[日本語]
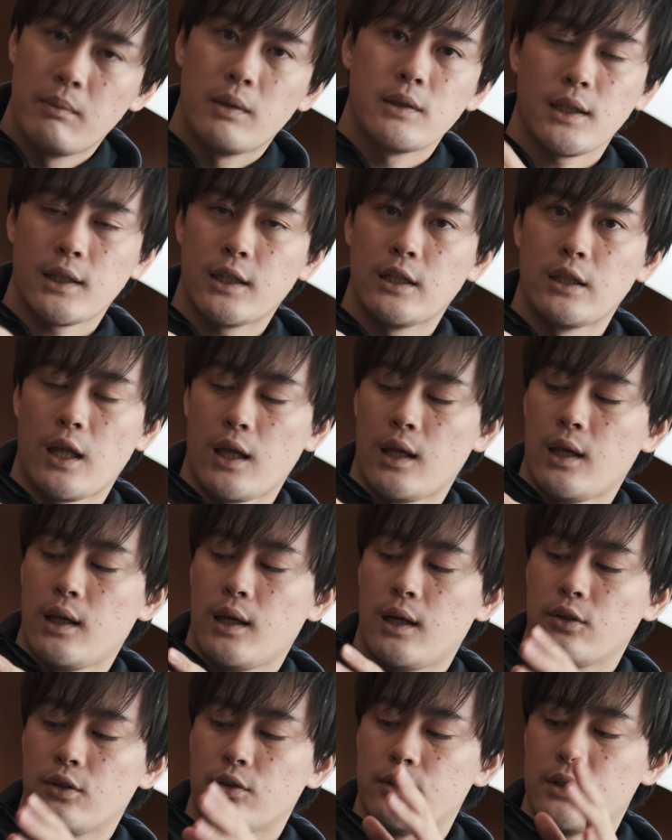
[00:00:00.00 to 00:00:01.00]
さっきね
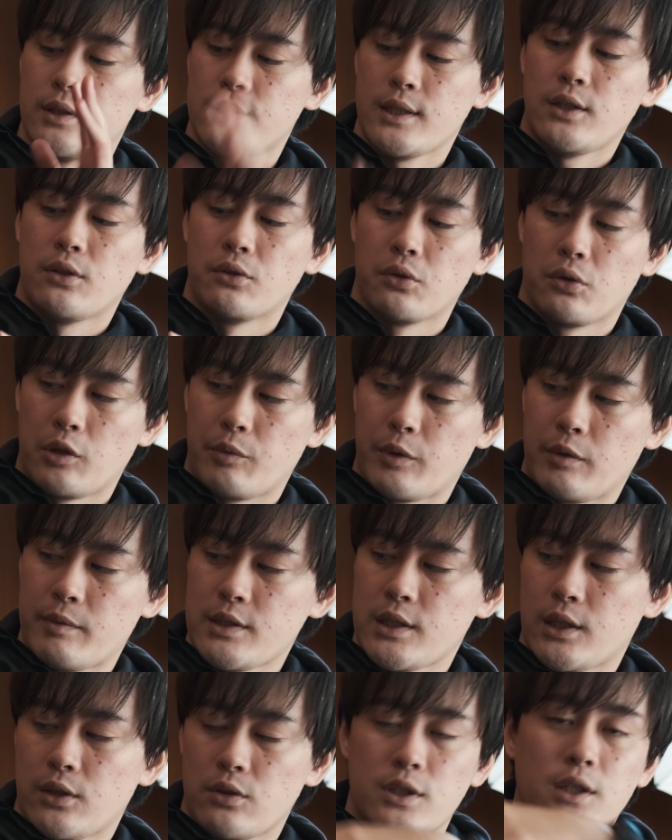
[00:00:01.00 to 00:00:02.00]
デザインのとこでも言いましたけど、